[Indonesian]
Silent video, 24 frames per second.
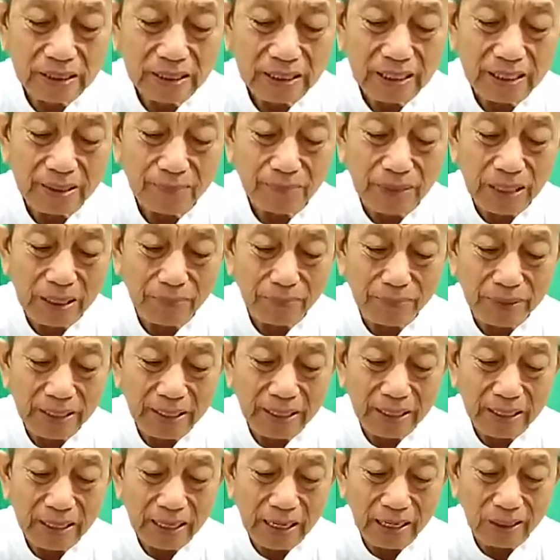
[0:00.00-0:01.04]

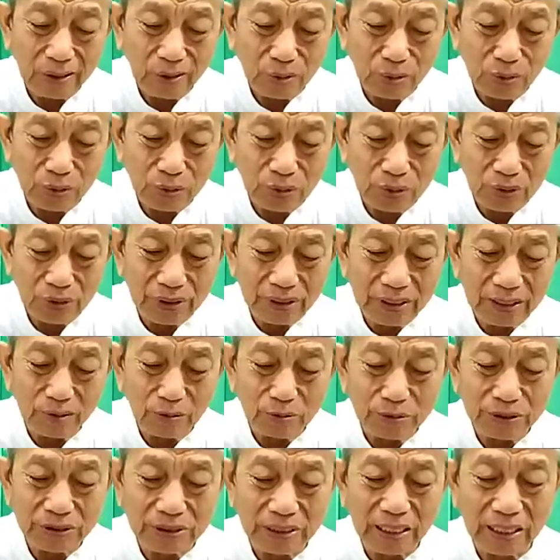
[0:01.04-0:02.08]
imame kakung
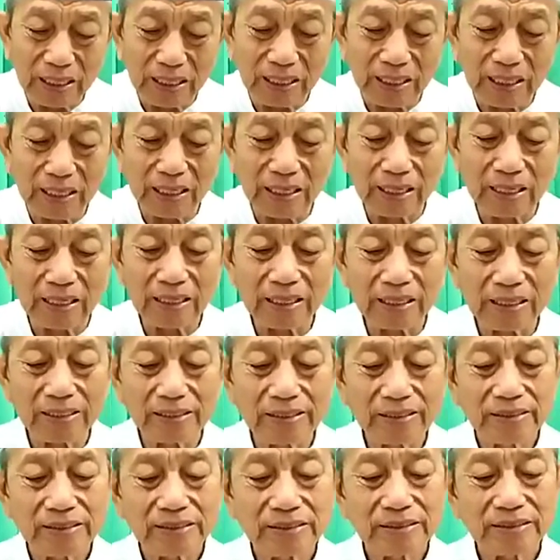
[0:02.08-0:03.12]
niku sah
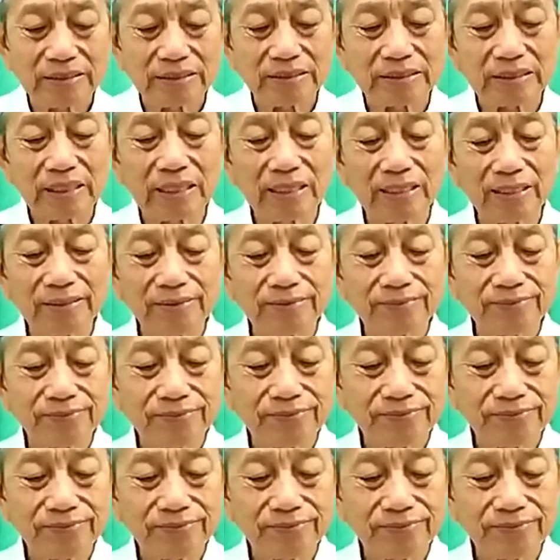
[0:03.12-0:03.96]
sah